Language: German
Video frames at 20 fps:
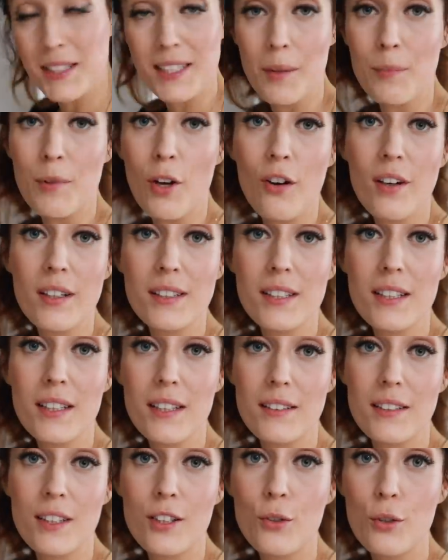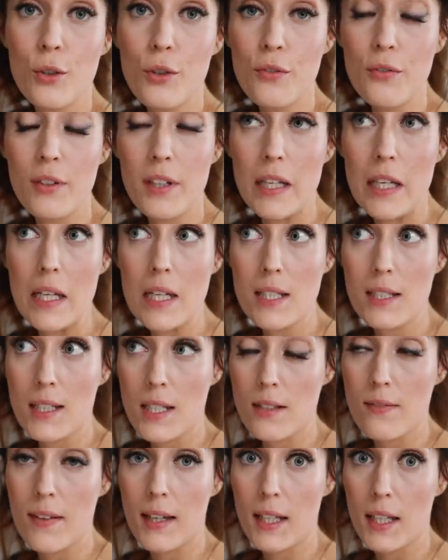Konzept auch richtig, richtig cool finde, ist,
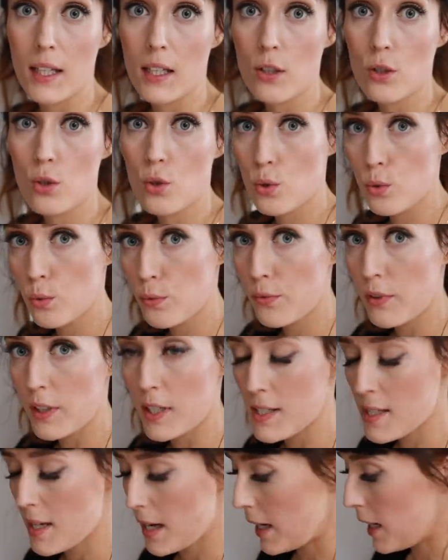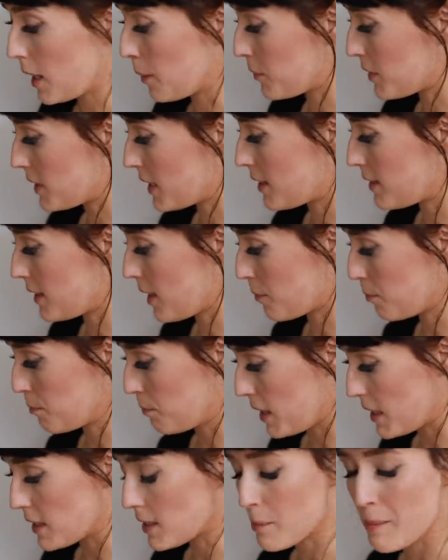dass wenn ihr zu viel Teig habt, das heißt, ihr habt
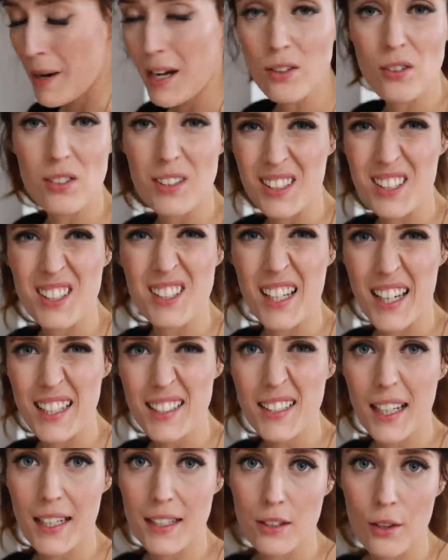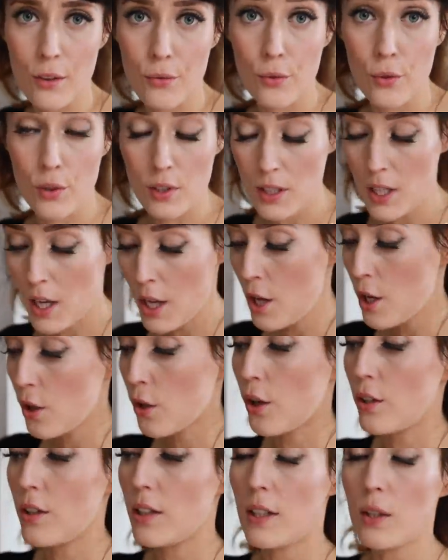ein Blech gemacht und sagt, das reicht eigentlich auch für uns,
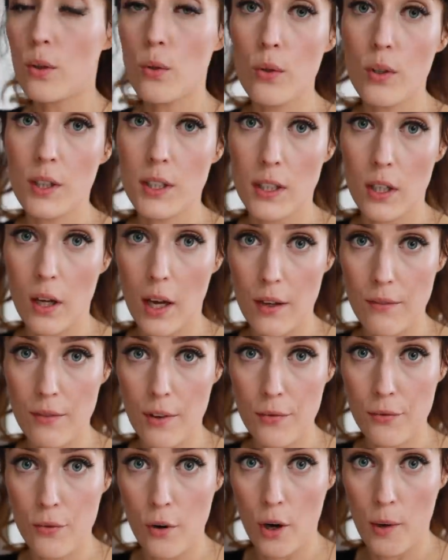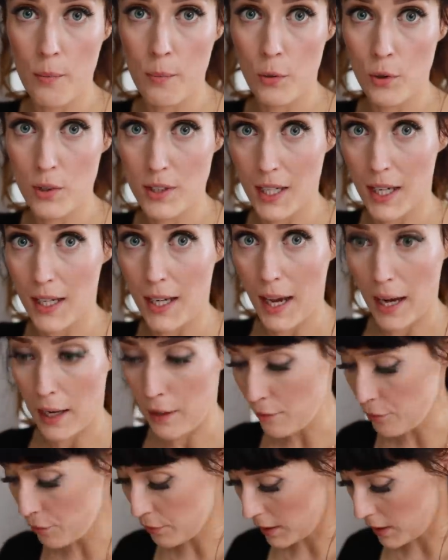könnt ihr die Kügelchen auch einfach formen und dann
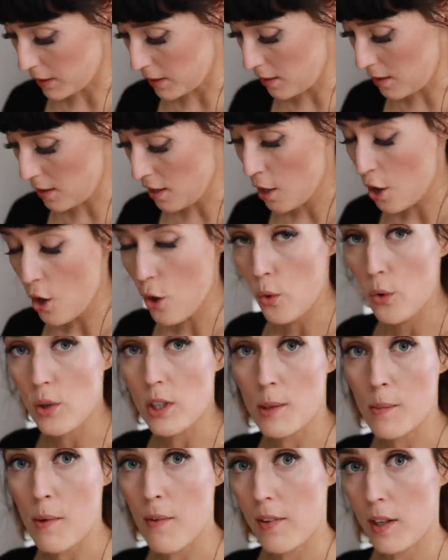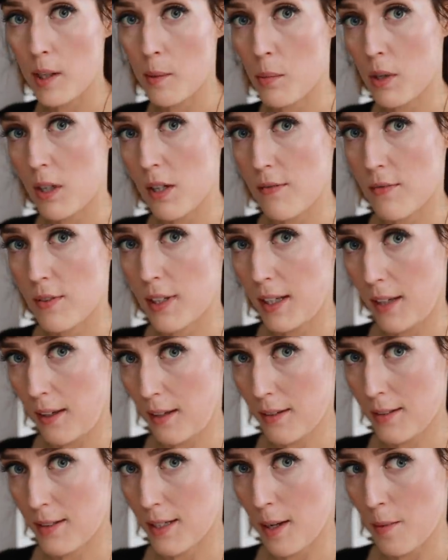einfrieren. Und immer wenn ihr Bock auf einen
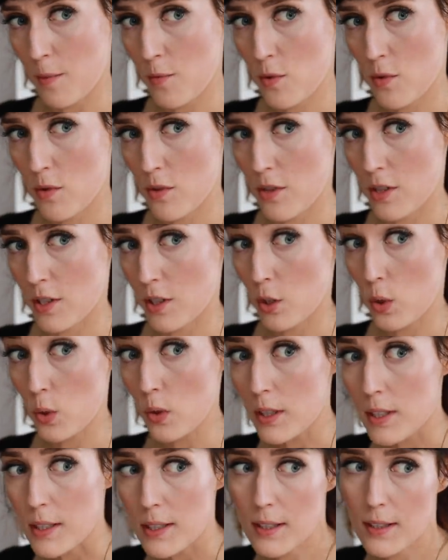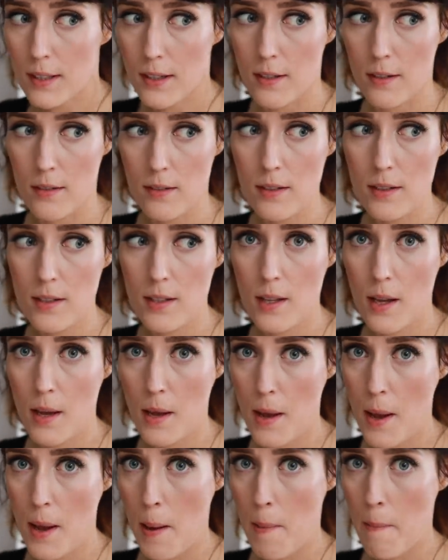Keks habt, holt ihr euch ein Kügelchen raus,
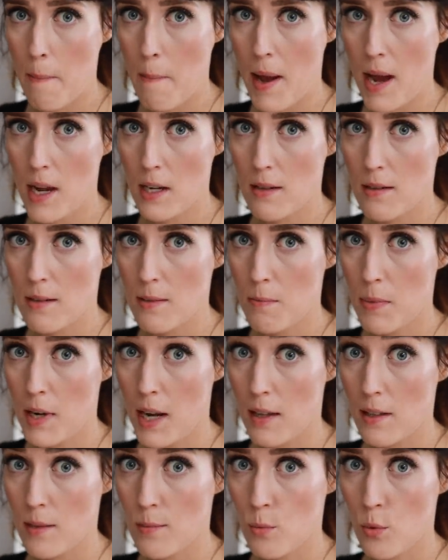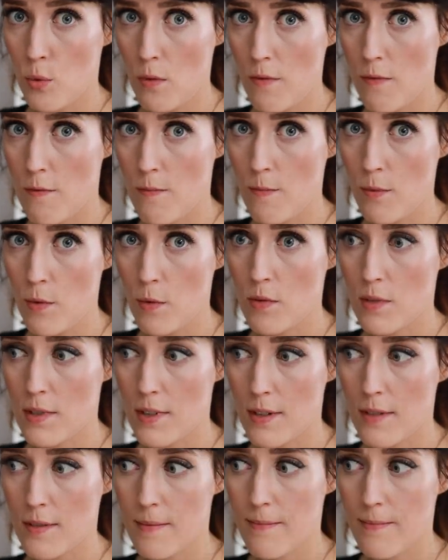macht das platt im Ofen und
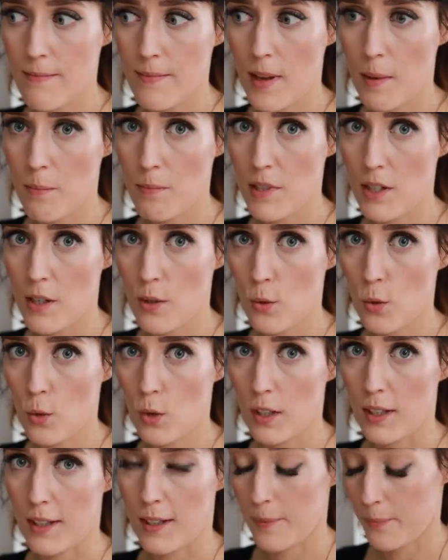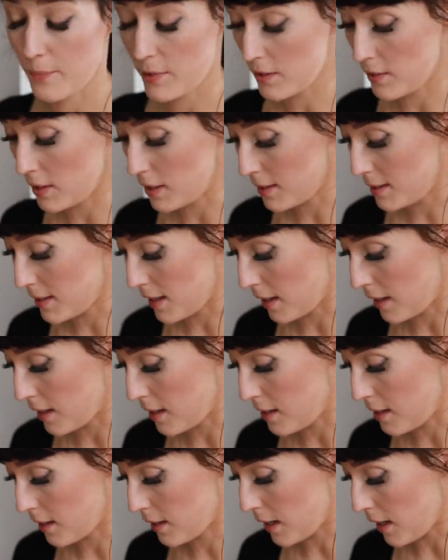dann habt ihr einen Cookie. Das finde ich sehr
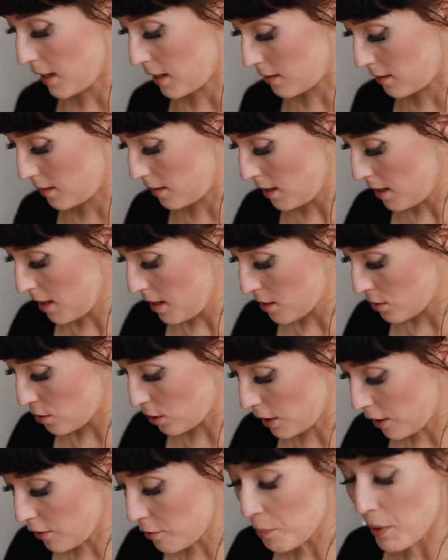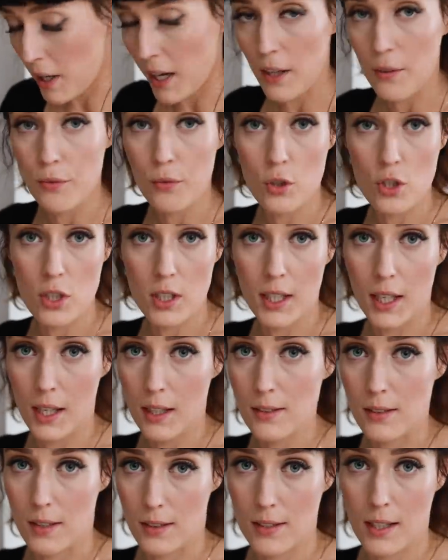geil. Gerade so griffbereit frische
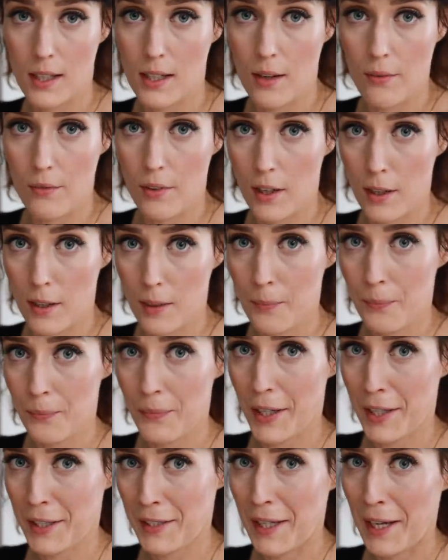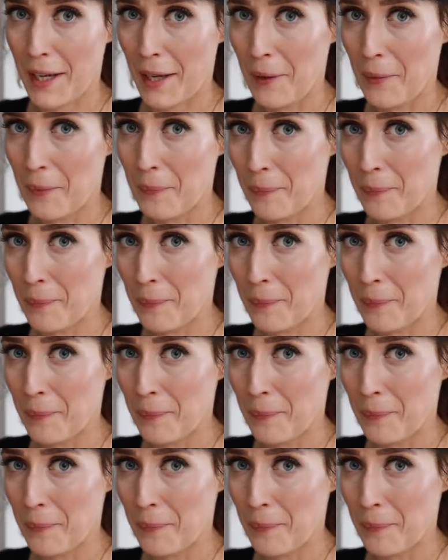Kekse ist halt einfach der Knaller